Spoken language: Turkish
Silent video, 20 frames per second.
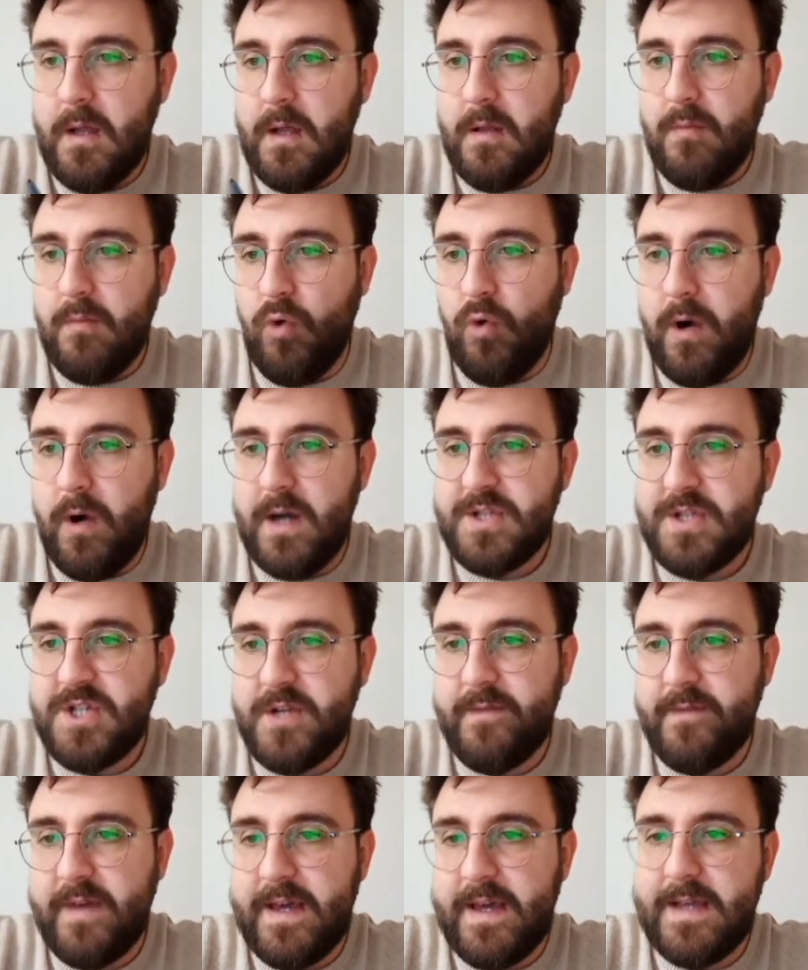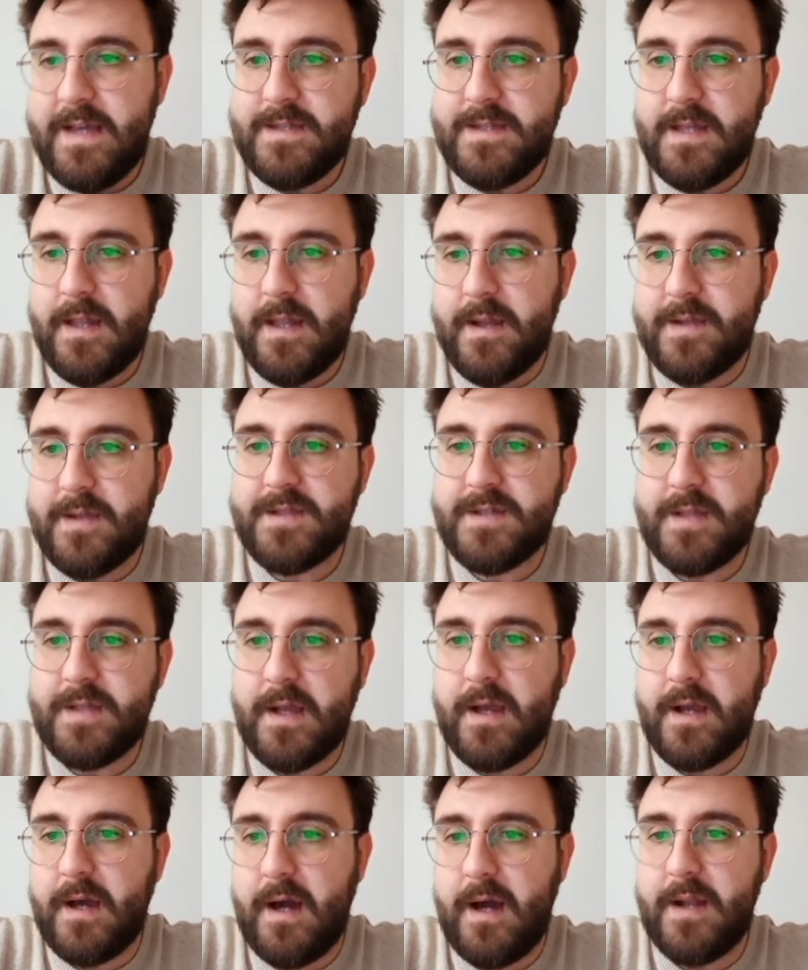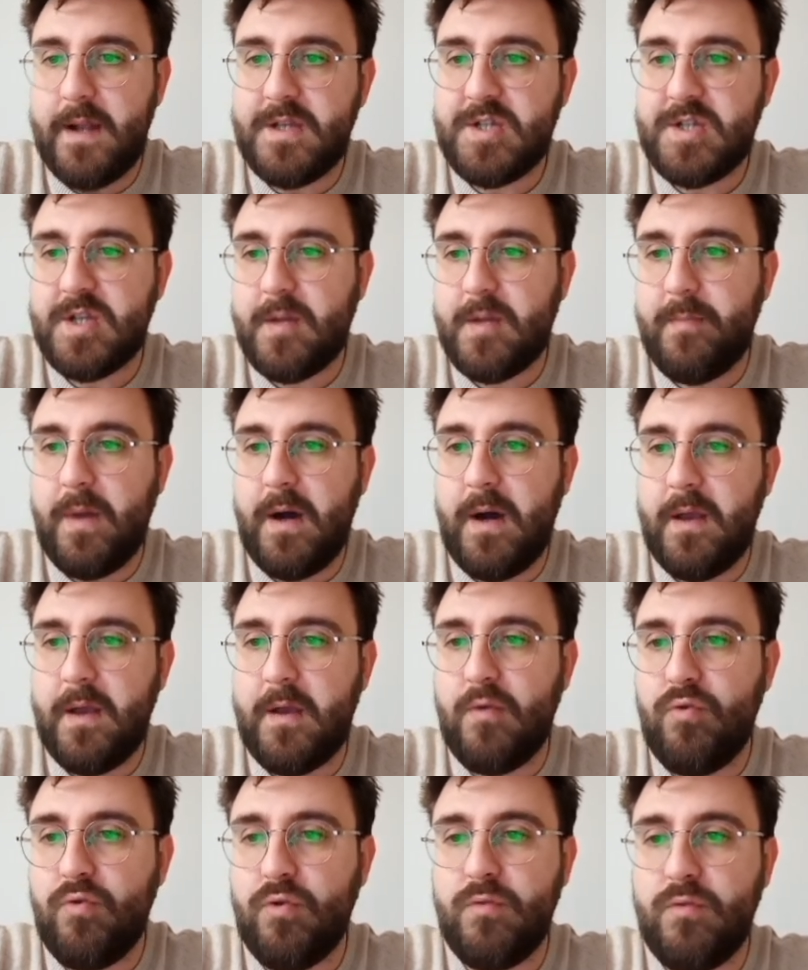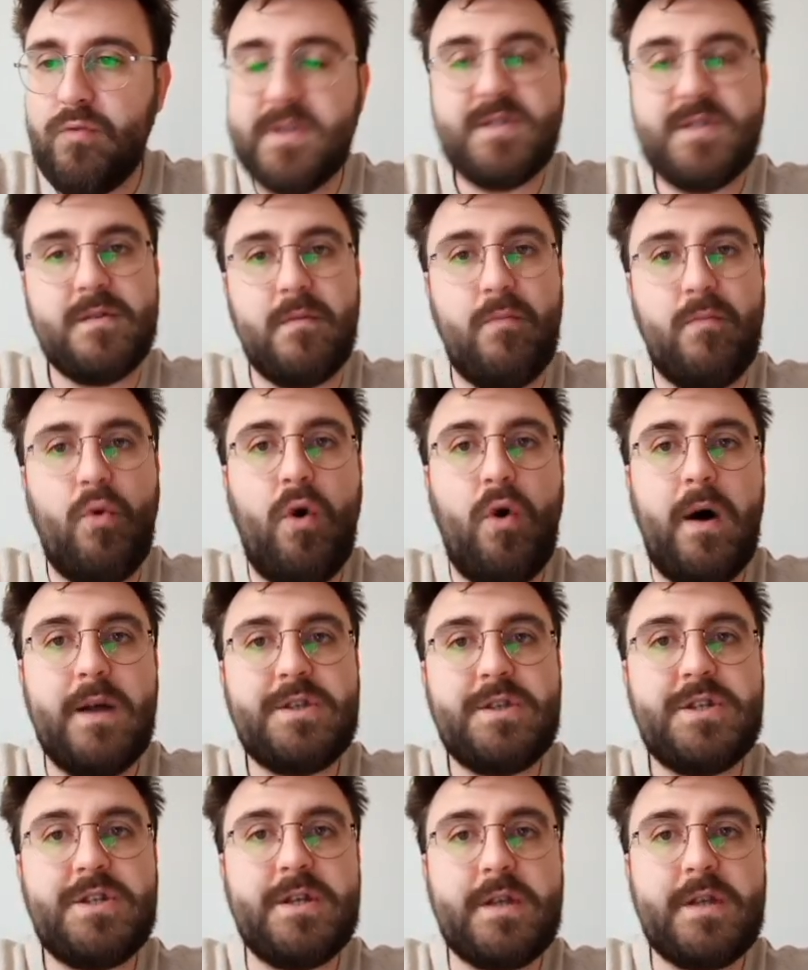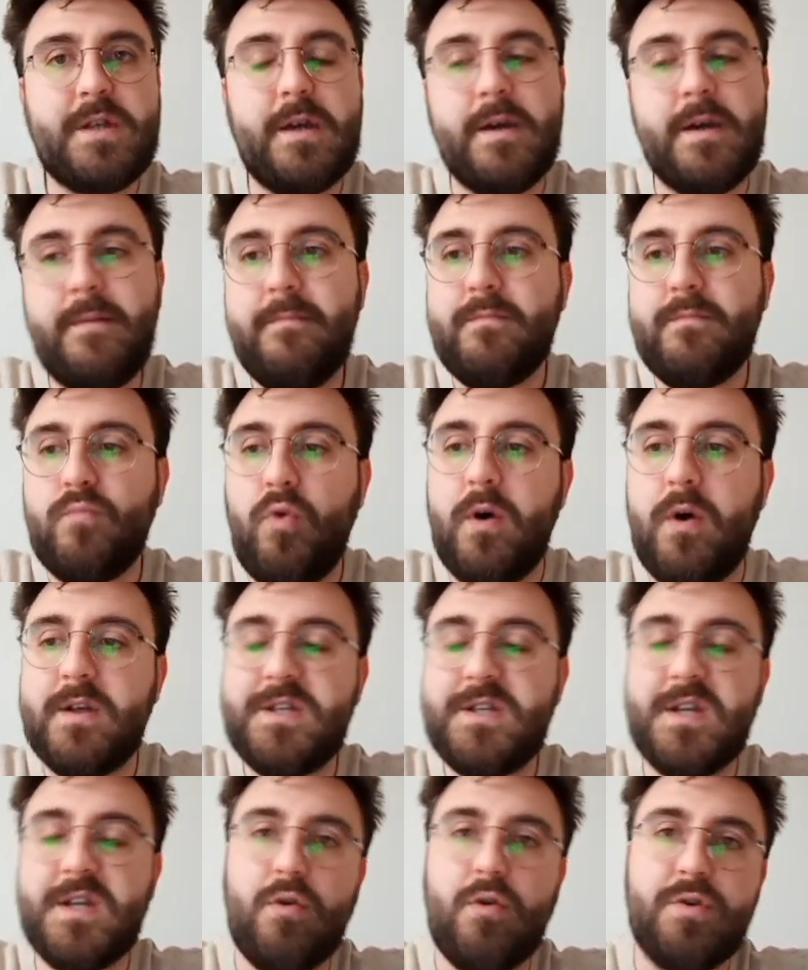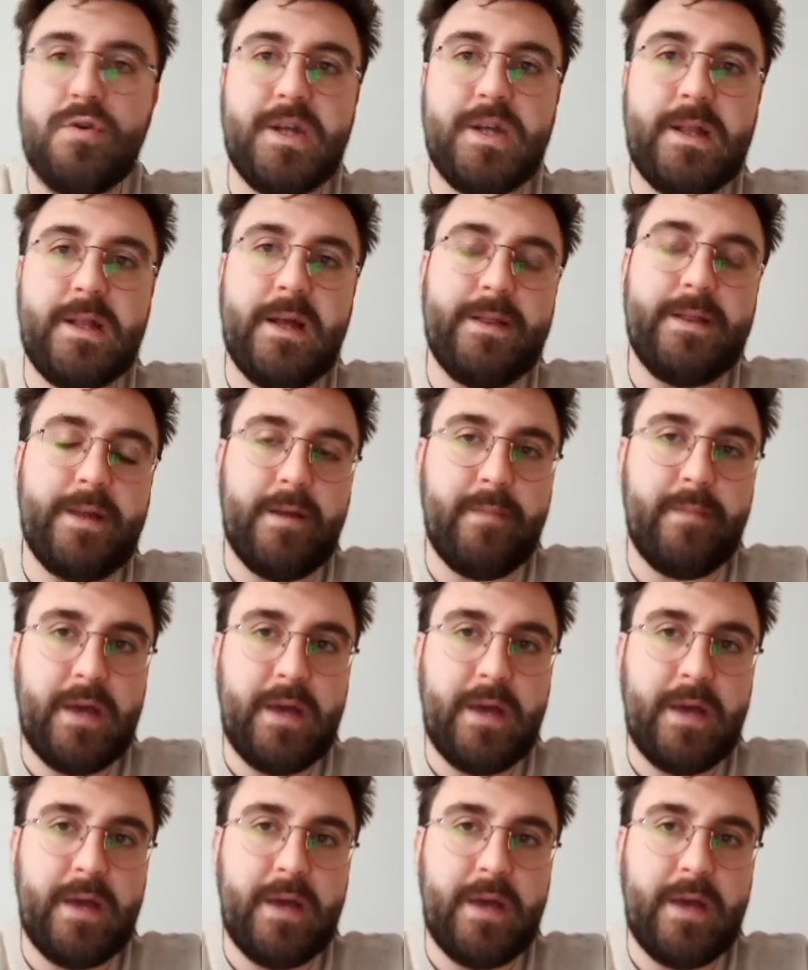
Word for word: Muhacir ve ensar arasında kardeşlik bağının kurulması. Muhacir kim? Muhacir göç edenler.